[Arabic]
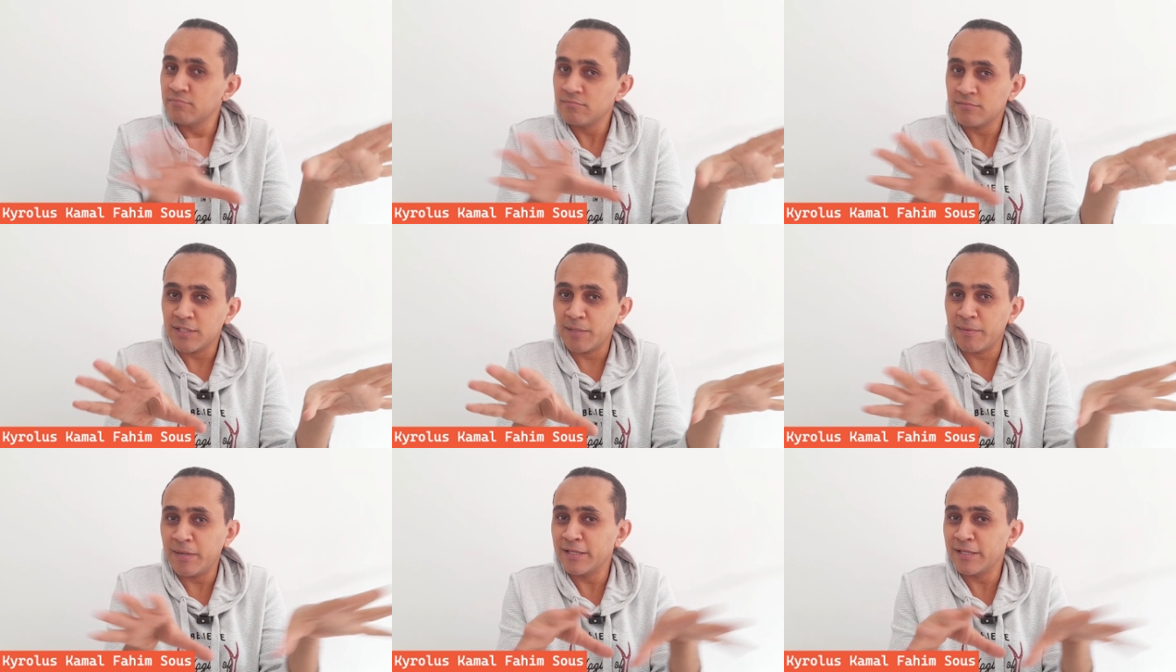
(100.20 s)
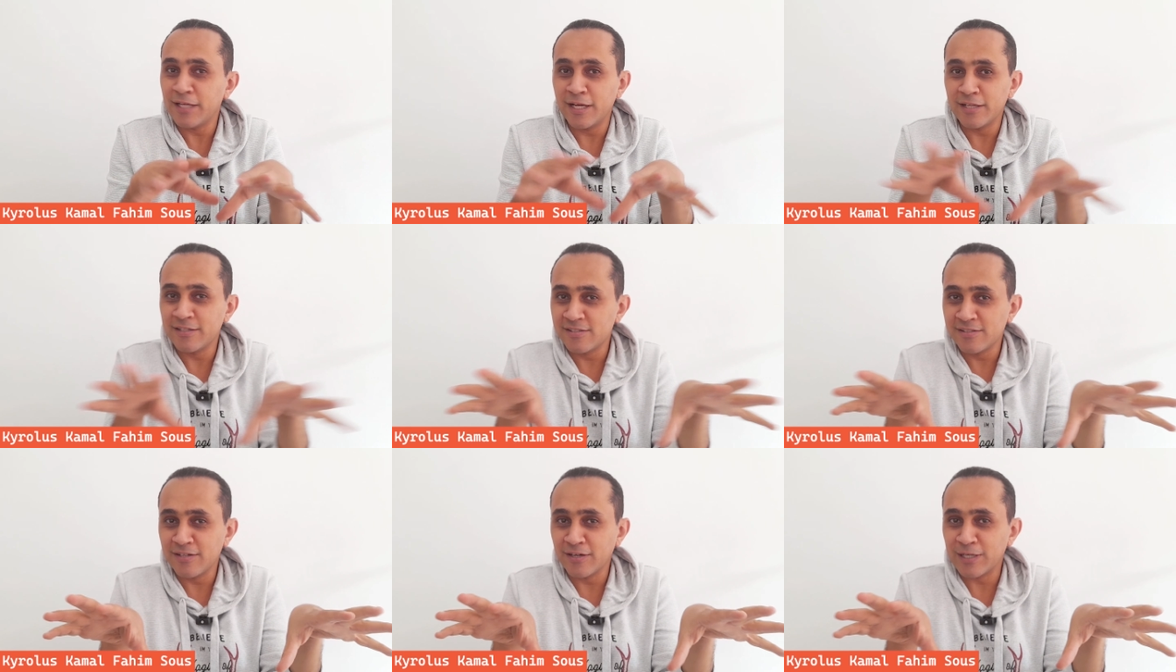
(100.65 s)
طبعا انت
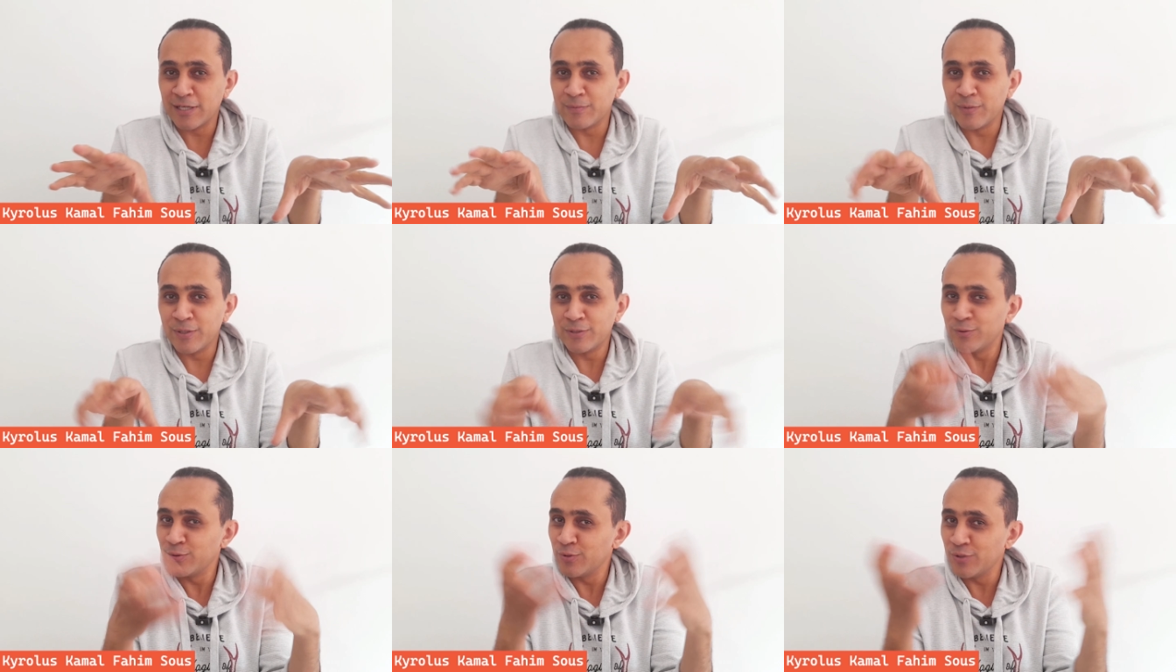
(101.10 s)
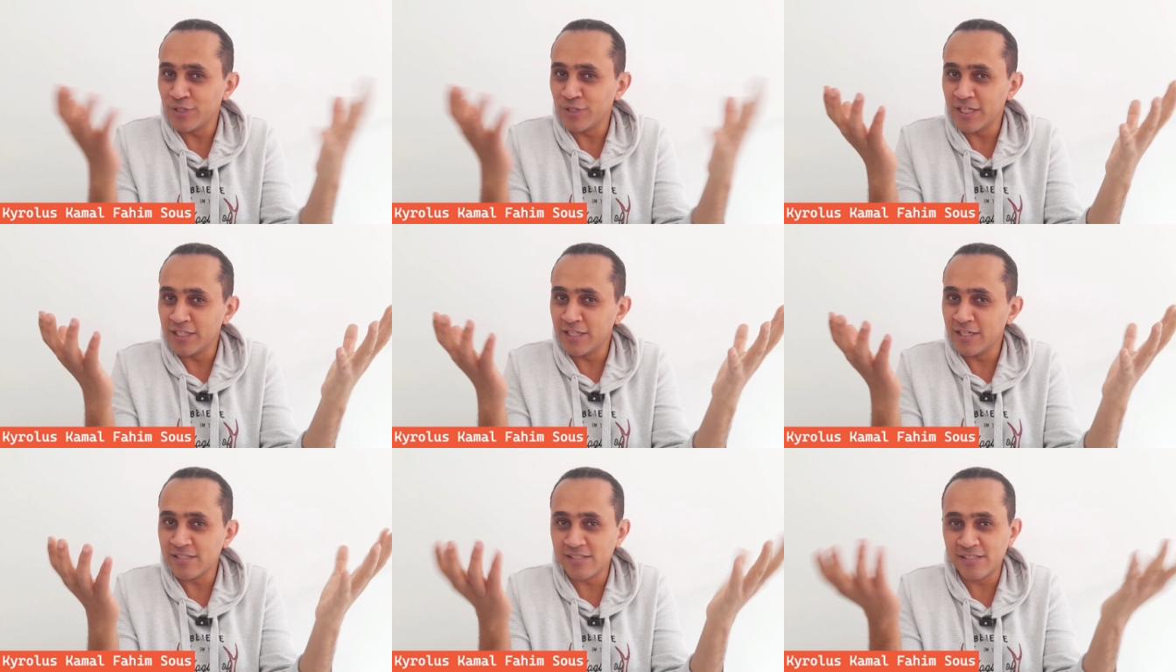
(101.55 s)
هتستغرب دلوقتي وتقول لي
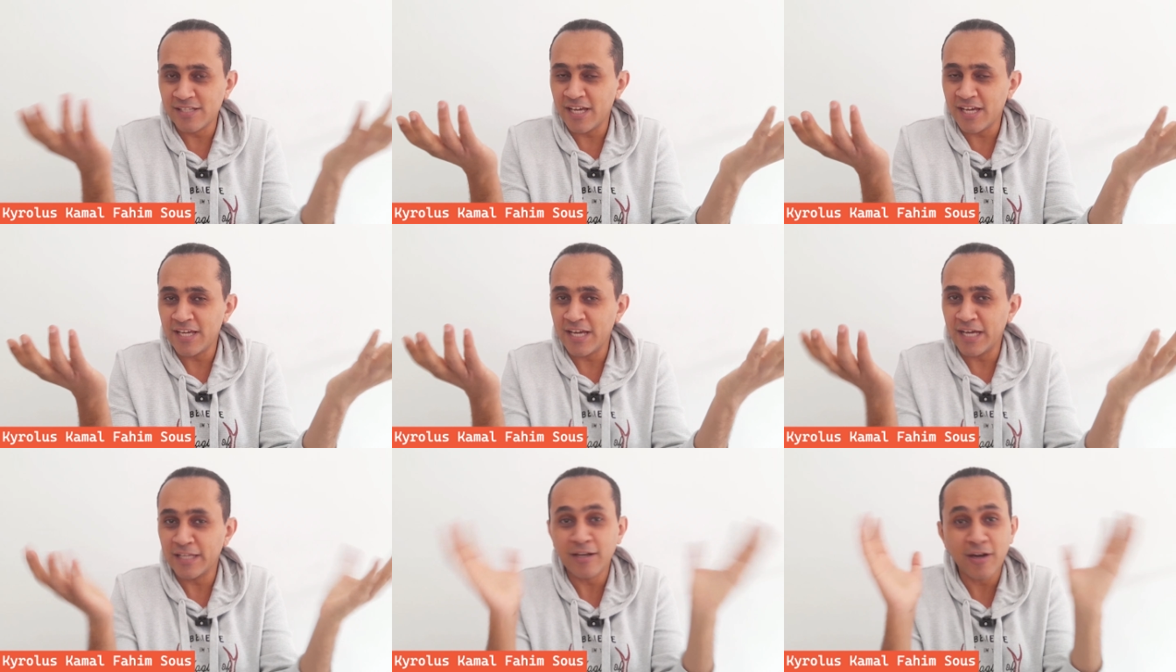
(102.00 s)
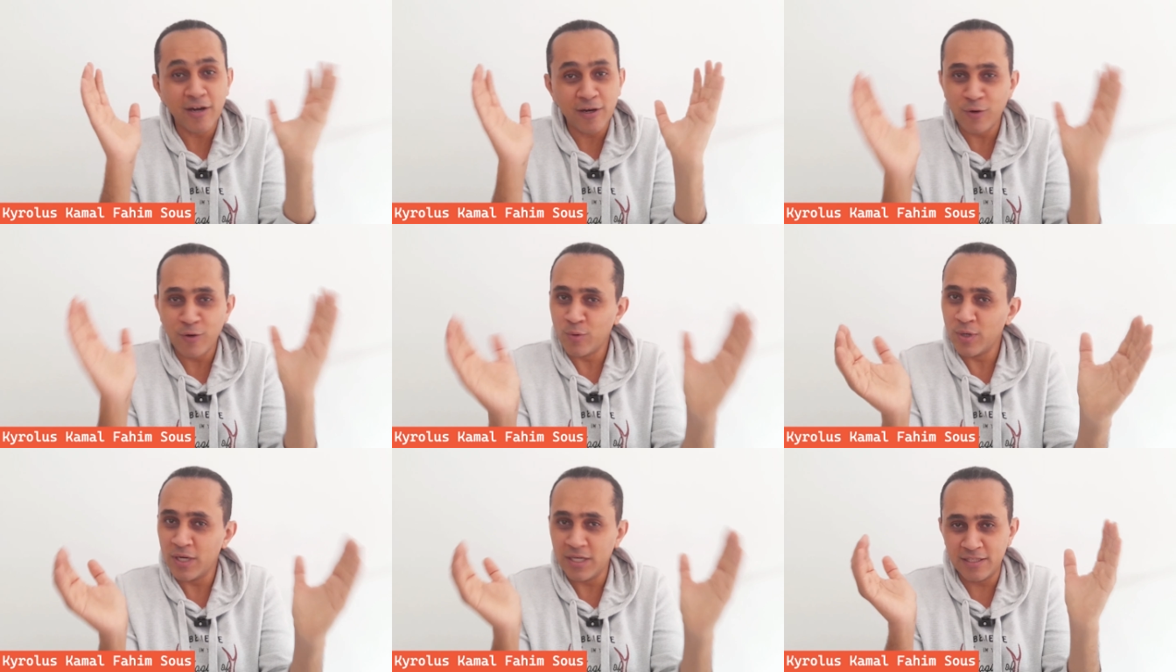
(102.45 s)
ايه ده ازاي يعني اه
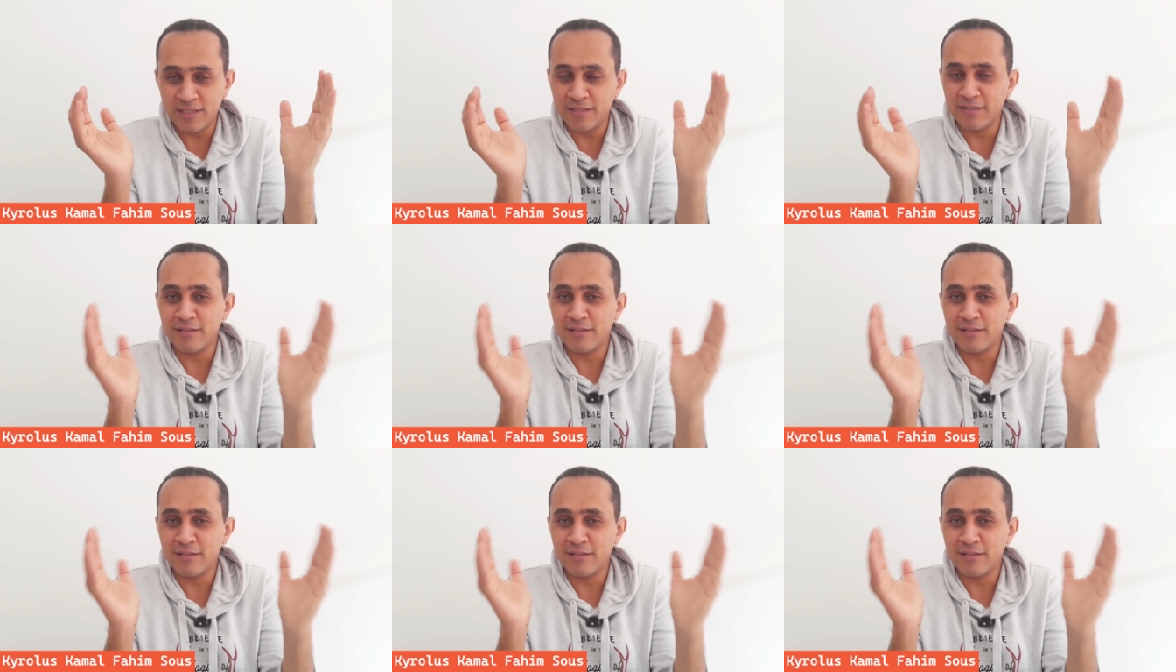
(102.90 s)
هو